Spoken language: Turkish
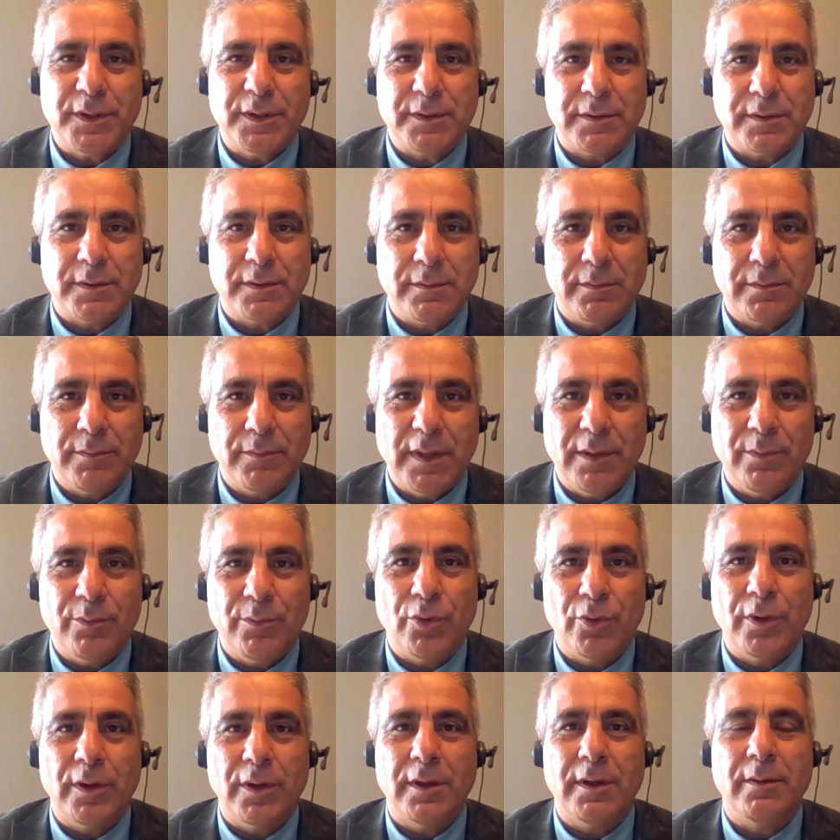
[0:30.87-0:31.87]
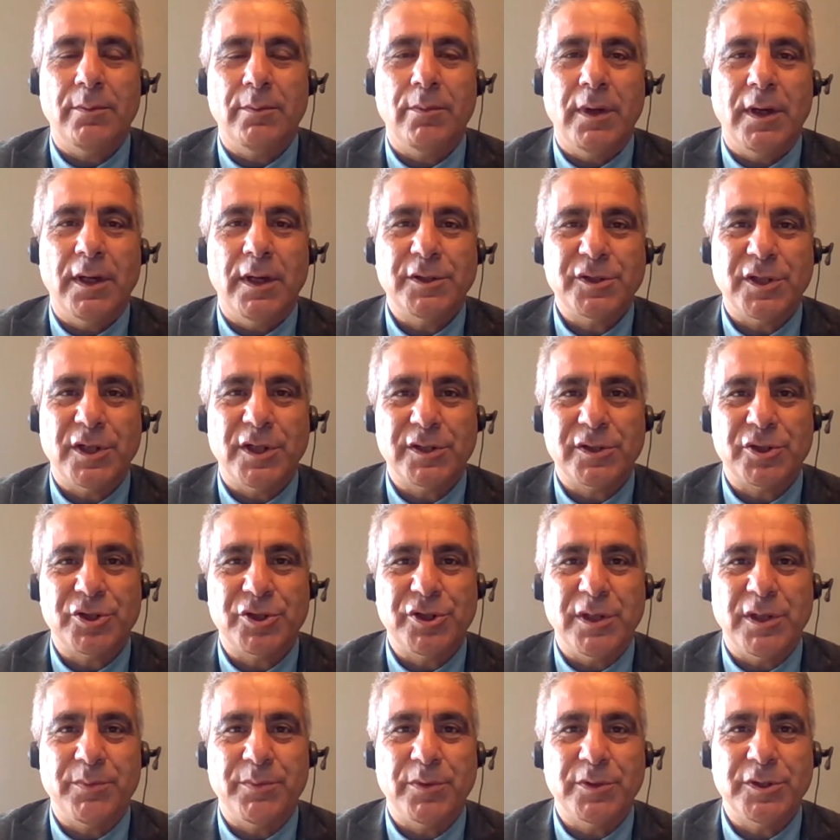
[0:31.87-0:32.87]
e, bir memurlara maaş
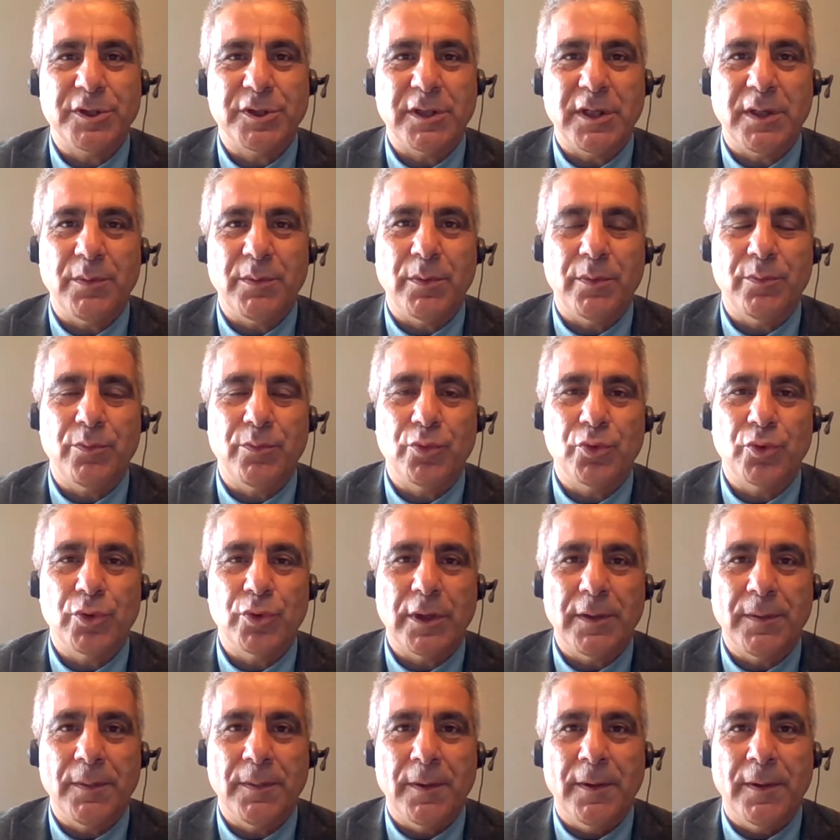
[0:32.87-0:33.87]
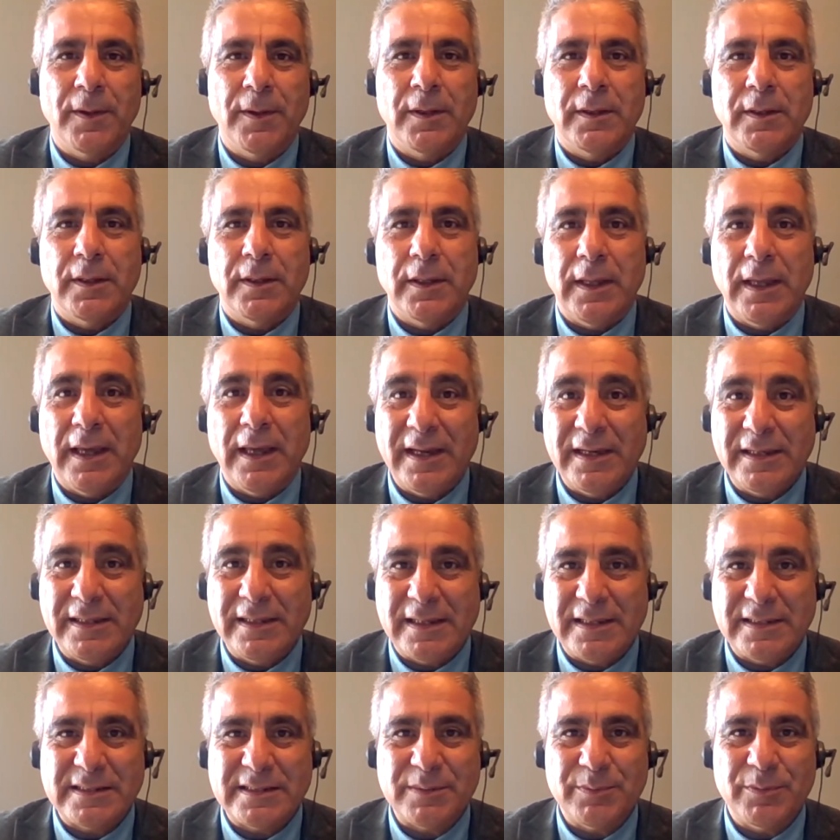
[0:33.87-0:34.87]
artışı yapılacak ama bundan e,
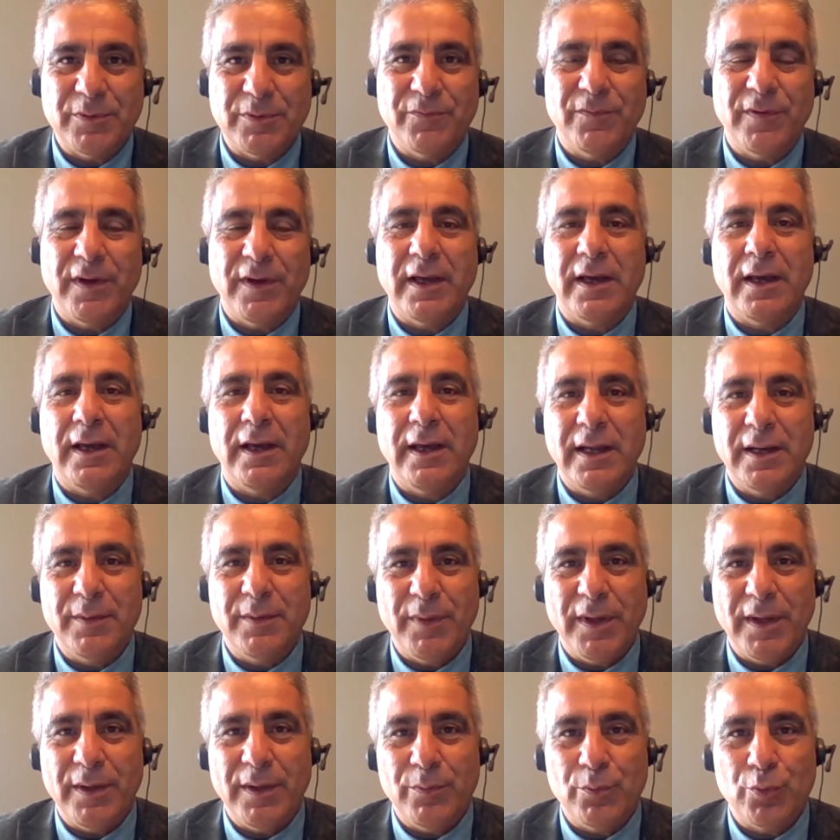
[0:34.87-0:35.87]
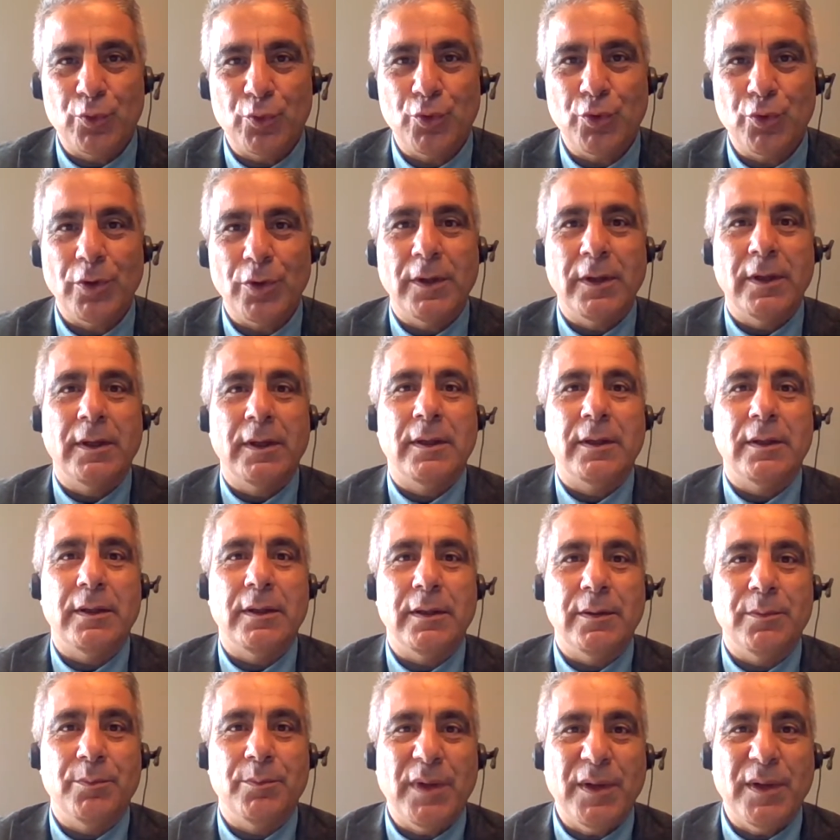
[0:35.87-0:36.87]
her kesimin veya her memurun
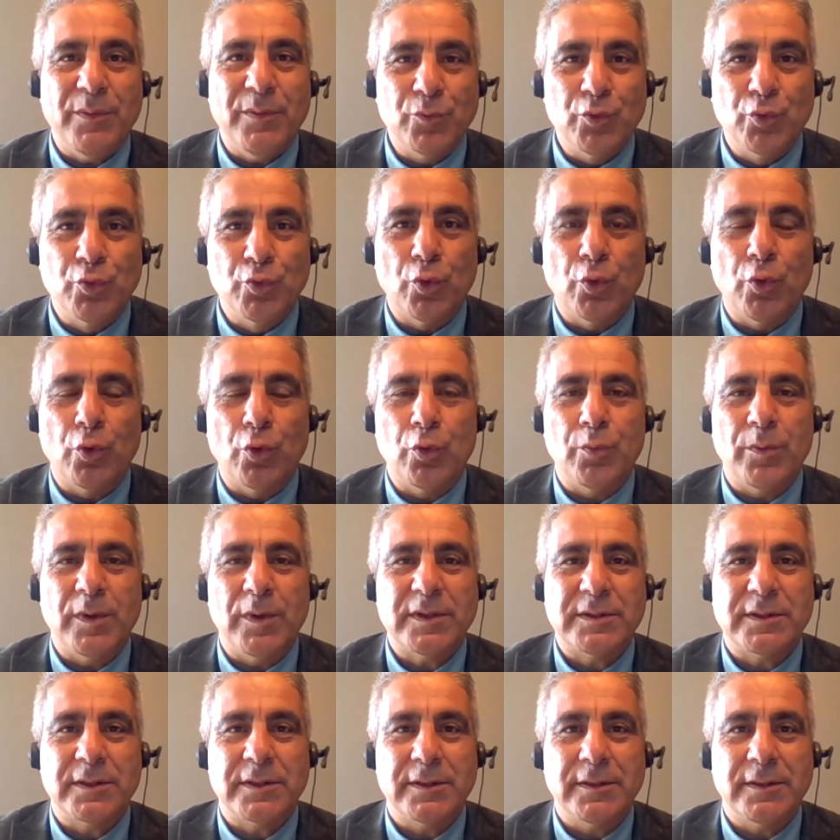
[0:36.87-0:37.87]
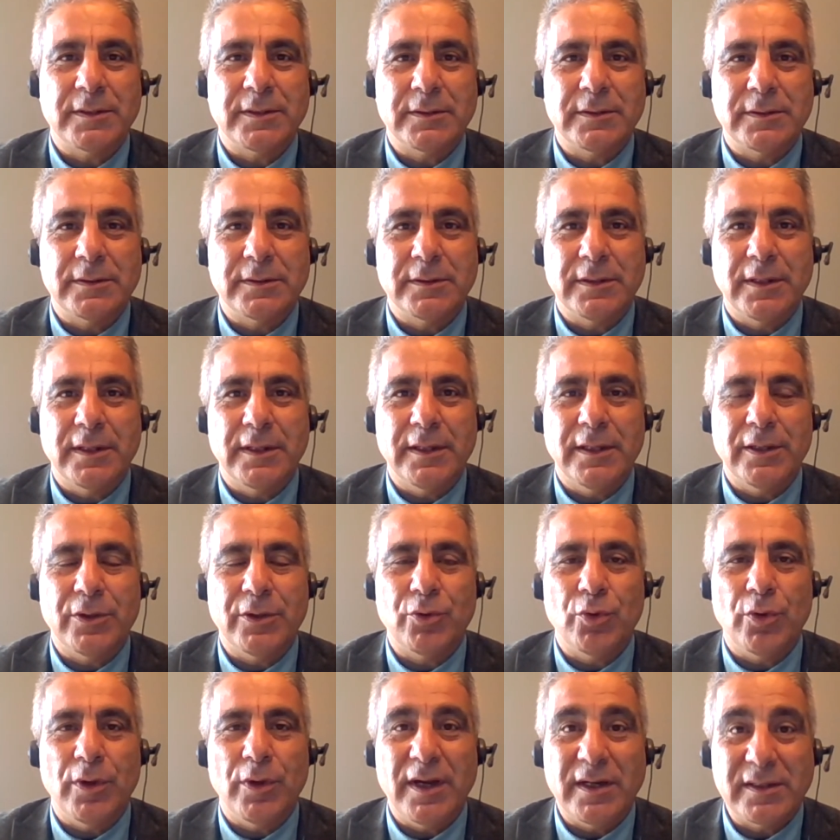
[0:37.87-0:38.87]
e, memnun olması
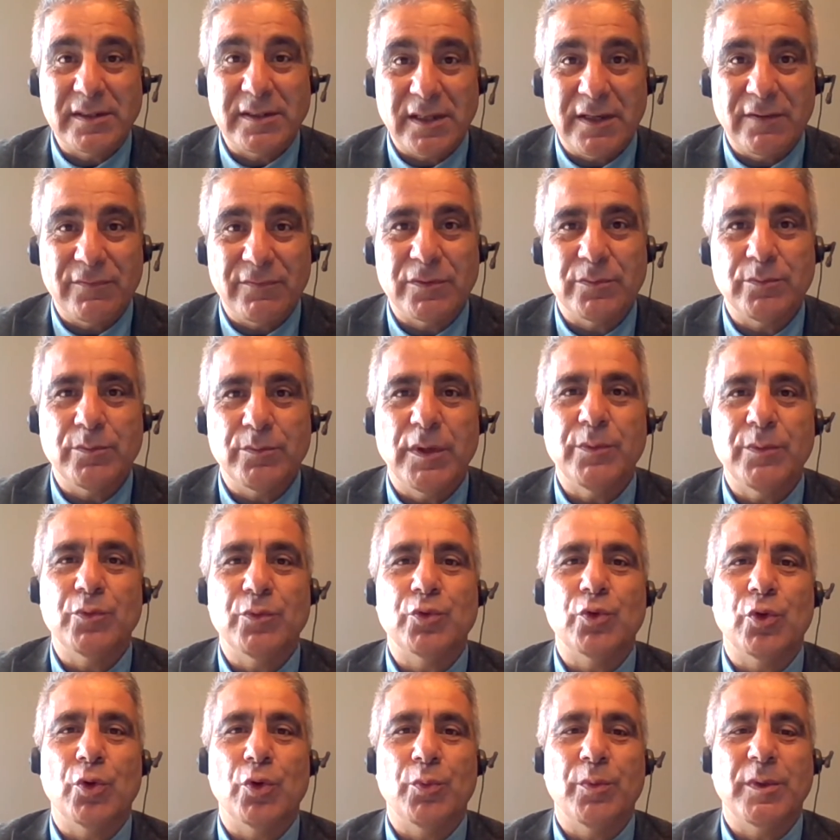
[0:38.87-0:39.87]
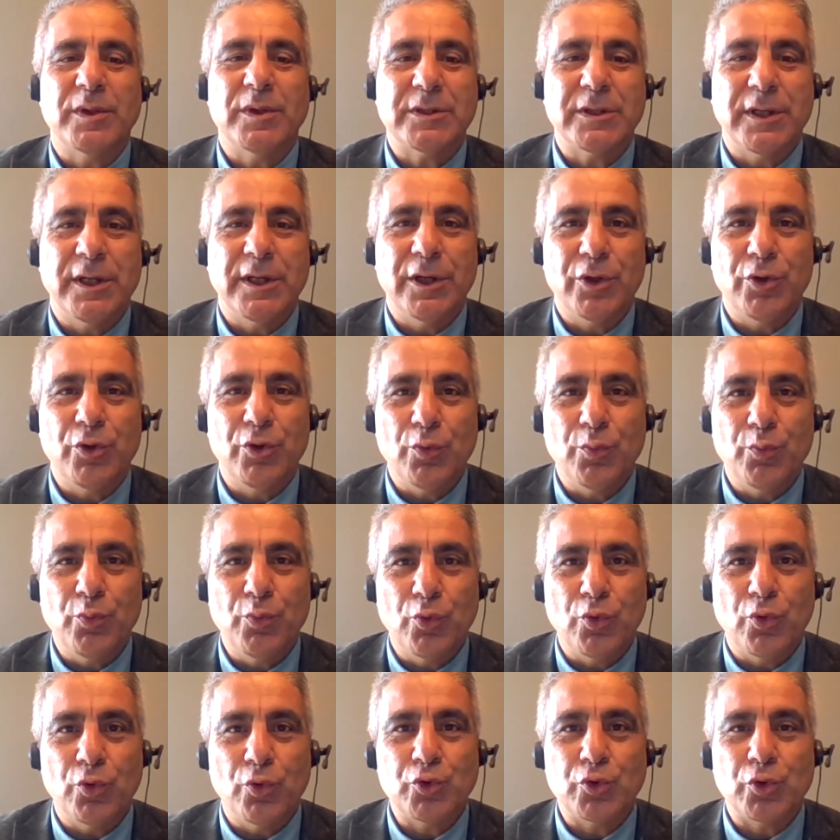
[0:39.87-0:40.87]
gerekiyor. Her tarafın memnun olması gerekiyor.
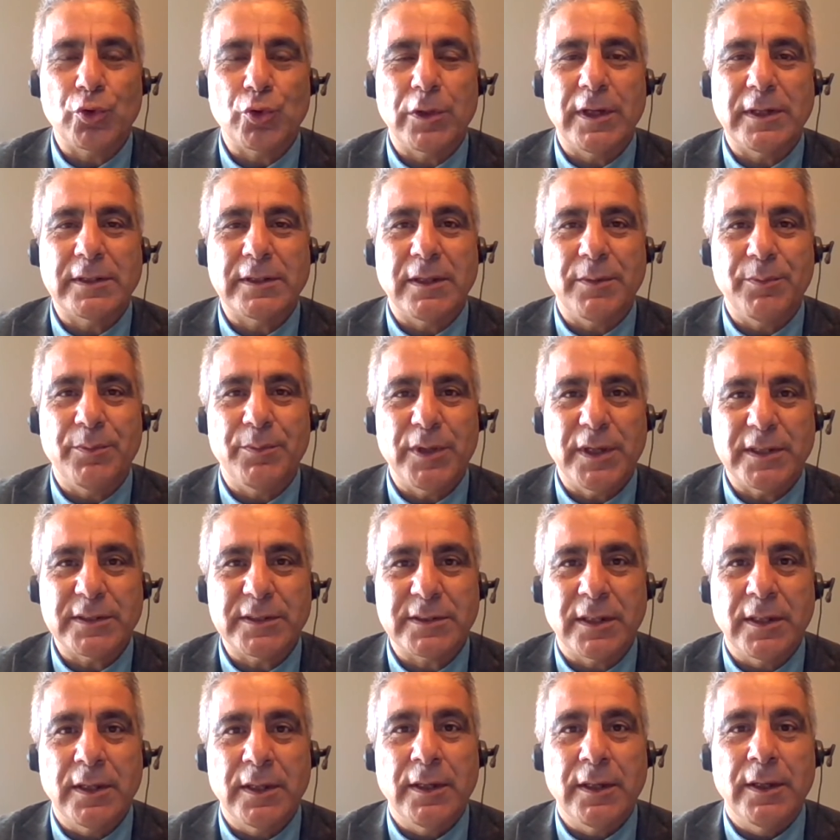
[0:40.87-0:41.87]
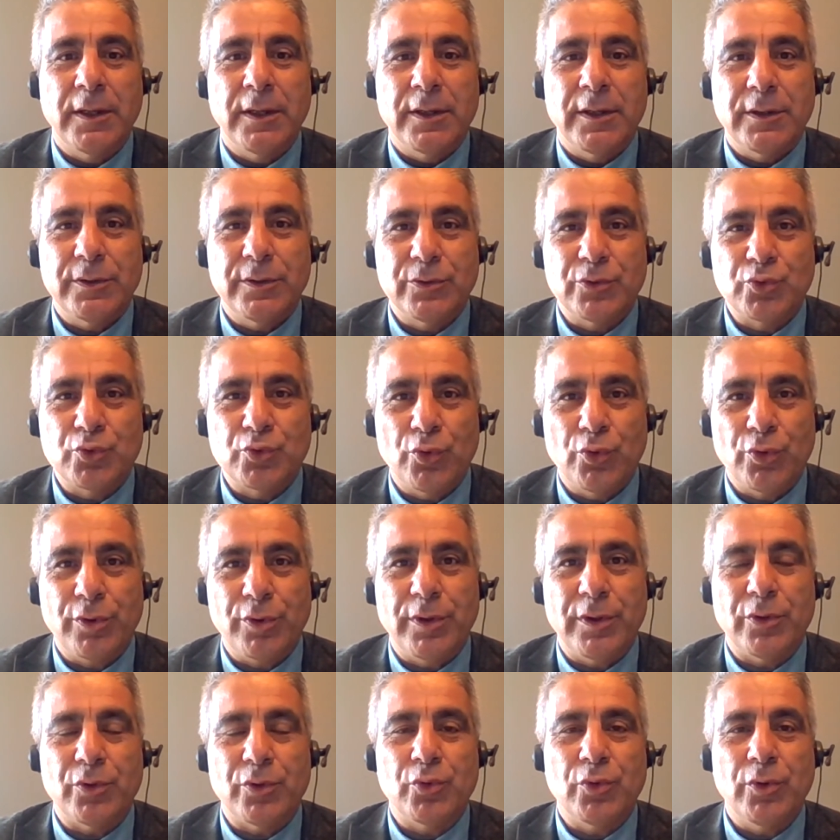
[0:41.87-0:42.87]
Bu koşullarda biraz
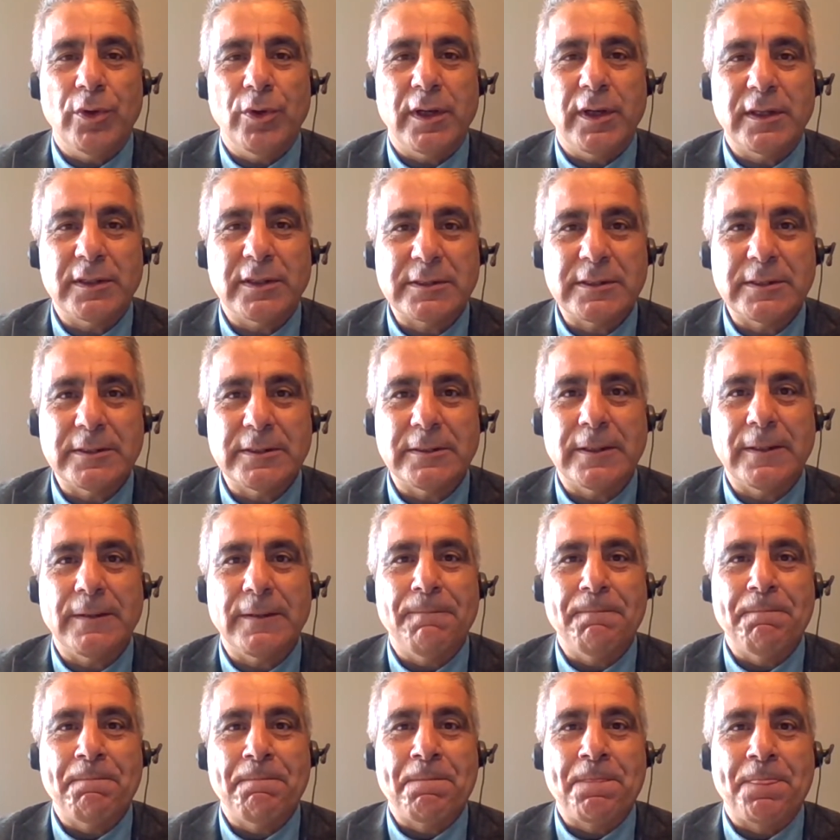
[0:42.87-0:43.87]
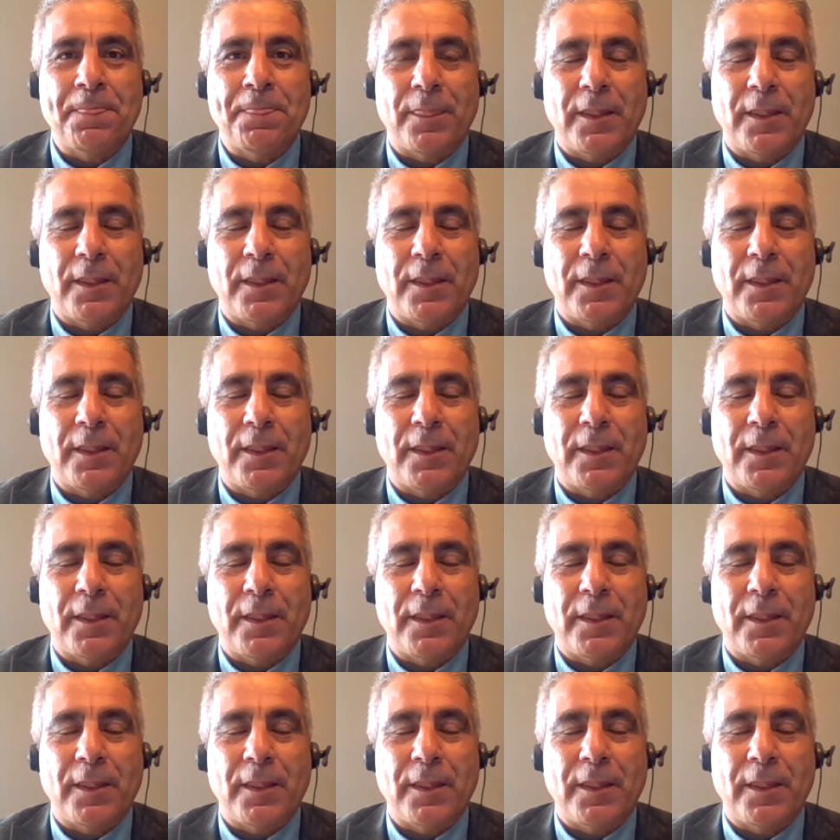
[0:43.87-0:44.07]
zor görünüyor. Aslında